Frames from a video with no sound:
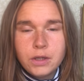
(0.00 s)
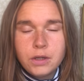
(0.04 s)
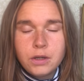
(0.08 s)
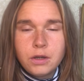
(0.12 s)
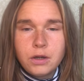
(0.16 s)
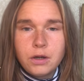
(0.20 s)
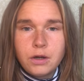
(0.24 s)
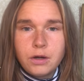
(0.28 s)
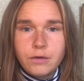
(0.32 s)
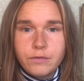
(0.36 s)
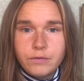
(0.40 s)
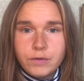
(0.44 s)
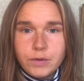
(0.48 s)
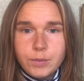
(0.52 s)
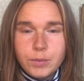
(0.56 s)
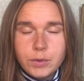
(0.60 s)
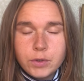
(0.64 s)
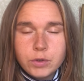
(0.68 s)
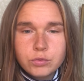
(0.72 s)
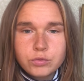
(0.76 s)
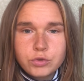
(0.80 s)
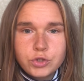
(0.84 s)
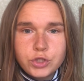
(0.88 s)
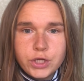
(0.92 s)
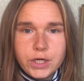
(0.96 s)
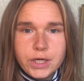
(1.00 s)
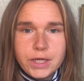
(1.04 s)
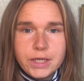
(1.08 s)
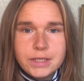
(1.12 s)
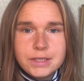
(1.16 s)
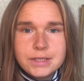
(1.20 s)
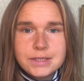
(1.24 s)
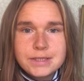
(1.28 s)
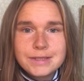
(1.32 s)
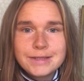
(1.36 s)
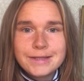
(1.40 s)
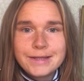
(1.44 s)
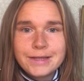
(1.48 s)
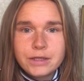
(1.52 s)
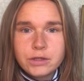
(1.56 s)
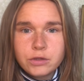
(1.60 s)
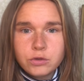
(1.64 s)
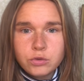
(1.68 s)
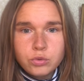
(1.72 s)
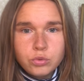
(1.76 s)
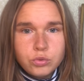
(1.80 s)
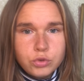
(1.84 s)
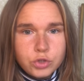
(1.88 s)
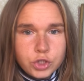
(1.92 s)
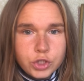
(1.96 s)
а, вы получаете
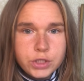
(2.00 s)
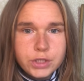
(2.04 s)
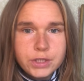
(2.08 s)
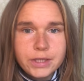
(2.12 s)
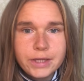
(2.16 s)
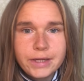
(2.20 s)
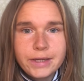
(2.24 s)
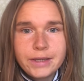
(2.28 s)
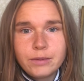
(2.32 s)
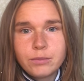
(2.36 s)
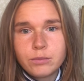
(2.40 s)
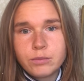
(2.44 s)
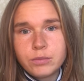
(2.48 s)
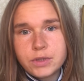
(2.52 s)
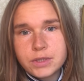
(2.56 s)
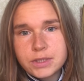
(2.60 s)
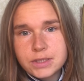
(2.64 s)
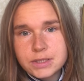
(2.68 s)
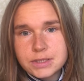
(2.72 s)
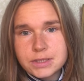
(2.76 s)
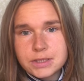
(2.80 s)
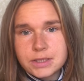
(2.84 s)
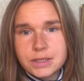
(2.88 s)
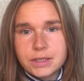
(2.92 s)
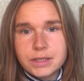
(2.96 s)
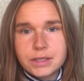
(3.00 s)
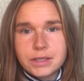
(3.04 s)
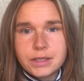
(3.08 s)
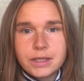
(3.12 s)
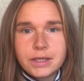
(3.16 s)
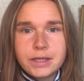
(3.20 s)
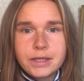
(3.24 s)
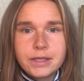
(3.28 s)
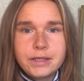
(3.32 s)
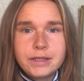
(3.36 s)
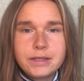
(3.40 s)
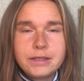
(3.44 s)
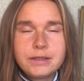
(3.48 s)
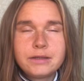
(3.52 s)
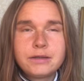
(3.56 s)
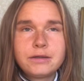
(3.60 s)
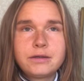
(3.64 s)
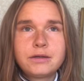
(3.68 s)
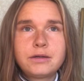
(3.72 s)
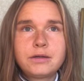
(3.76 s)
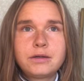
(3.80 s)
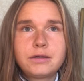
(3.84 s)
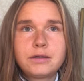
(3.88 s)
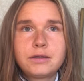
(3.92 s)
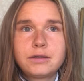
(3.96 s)
наилучший, наибыстрый,
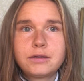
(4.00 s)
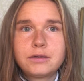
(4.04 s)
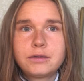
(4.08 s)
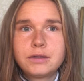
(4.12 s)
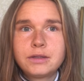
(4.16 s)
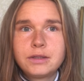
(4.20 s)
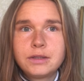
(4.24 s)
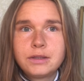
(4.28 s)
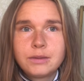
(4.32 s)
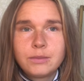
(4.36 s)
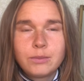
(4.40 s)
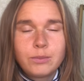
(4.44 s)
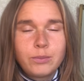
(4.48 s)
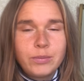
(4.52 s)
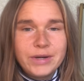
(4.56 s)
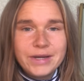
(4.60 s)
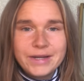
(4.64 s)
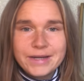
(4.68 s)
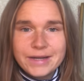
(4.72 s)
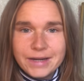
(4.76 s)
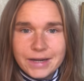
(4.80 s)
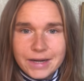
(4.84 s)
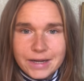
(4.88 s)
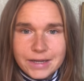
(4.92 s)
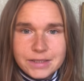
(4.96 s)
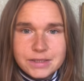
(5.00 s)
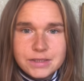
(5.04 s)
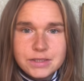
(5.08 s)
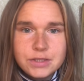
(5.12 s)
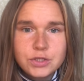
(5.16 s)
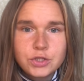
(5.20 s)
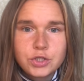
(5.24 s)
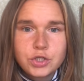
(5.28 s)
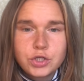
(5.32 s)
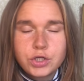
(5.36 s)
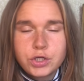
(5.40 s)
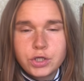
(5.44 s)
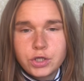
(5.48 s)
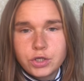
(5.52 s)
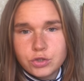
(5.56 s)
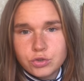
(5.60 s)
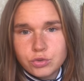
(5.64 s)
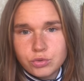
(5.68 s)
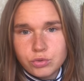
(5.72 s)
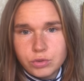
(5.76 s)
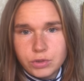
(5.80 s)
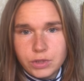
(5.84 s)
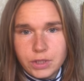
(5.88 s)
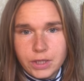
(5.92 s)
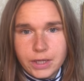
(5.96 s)
наипрекраснейший
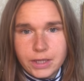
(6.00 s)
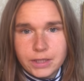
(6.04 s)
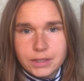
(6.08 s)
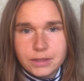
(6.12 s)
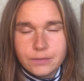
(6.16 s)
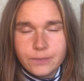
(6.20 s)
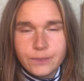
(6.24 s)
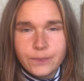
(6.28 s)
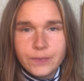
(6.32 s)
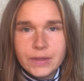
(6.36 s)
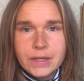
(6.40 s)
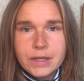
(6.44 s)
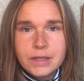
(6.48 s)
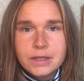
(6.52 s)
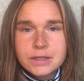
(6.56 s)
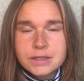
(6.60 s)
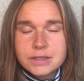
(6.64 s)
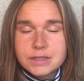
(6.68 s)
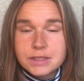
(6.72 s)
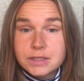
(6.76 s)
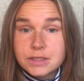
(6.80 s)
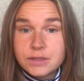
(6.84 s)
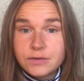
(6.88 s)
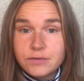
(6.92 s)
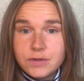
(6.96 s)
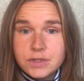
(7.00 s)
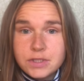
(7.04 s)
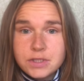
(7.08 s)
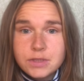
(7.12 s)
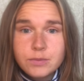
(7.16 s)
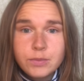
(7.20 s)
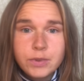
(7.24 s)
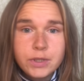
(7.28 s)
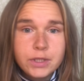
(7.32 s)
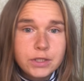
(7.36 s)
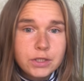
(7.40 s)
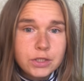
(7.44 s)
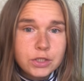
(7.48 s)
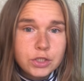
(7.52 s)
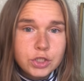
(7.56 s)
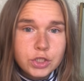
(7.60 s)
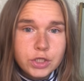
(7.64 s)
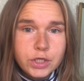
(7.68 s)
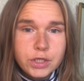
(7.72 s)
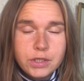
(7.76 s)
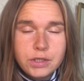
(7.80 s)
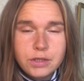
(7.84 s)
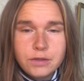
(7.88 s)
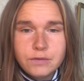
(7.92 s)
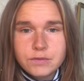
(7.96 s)
результат. Созависимые
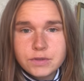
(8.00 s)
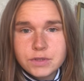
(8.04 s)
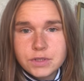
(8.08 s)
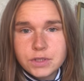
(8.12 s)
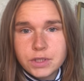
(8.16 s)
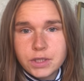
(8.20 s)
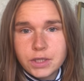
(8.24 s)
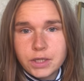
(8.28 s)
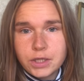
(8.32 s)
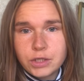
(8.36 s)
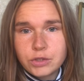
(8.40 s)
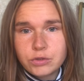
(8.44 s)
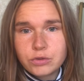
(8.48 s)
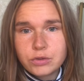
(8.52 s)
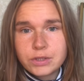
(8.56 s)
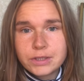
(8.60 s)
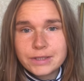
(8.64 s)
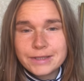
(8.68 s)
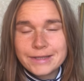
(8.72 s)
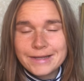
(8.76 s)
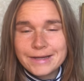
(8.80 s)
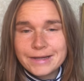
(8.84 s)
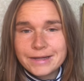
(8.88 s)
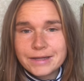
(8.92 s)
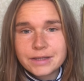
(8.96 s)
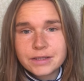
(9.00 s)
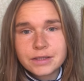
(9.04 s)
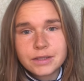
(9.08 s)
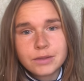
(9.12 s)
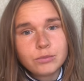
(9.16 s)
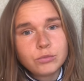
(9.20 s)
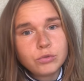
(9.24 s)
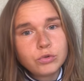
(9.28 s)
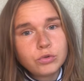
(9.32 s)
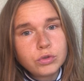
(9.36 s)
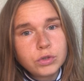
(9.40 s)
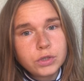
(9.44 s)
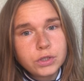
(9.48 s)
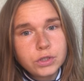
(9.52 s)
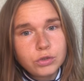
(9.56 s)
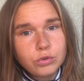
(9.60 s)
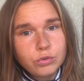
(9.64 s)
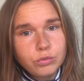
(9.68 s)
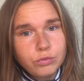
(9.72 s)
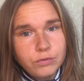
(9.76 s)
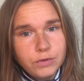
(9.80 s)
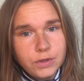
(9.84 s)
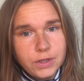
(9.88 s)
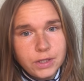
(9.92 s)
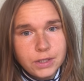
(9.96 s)
отношения возникают тогда, когда много
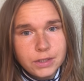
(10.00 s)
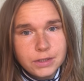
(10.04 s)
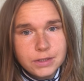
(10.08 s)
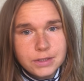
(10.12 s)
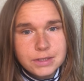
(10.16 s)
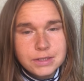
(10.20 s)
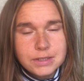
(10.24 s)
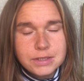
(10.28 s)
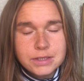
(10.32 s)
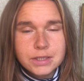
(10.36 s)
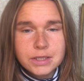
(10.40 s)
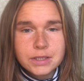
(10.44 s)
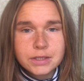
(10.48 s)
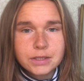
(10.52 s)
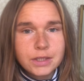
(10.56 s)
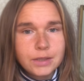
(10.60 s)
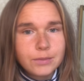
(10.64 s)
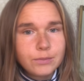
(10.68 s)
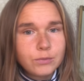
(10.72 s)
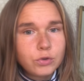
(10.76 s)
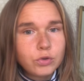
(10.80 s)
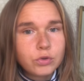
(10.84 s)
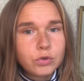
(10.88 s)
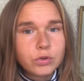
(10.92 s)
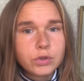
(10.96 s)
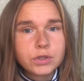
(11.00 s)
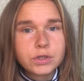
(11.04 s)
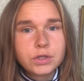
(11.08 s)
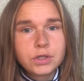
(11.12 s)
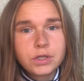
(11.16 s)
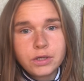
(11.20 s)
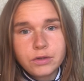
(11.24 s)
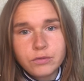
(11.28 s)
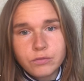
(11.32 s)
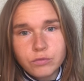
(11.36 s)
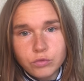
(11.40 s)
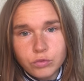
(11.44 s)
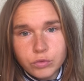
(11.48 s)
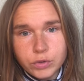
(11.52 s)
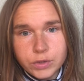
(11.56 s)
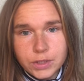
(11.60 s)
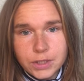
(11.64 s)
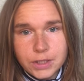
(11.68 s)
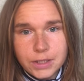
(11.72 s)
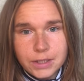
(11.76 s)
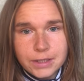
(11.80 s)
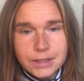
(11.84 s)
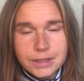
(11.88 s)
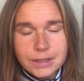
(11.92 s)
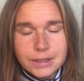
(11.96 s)
неуверенности, когда много тревоги
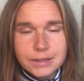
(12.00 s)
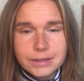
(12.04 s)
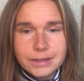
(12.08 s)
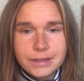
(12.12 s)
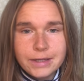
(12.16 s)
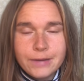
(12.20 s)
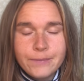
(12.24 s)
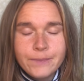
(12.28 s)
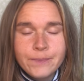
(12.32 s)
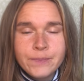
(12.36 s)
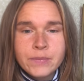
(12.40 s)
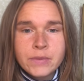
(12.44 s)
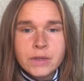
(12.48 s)
и когда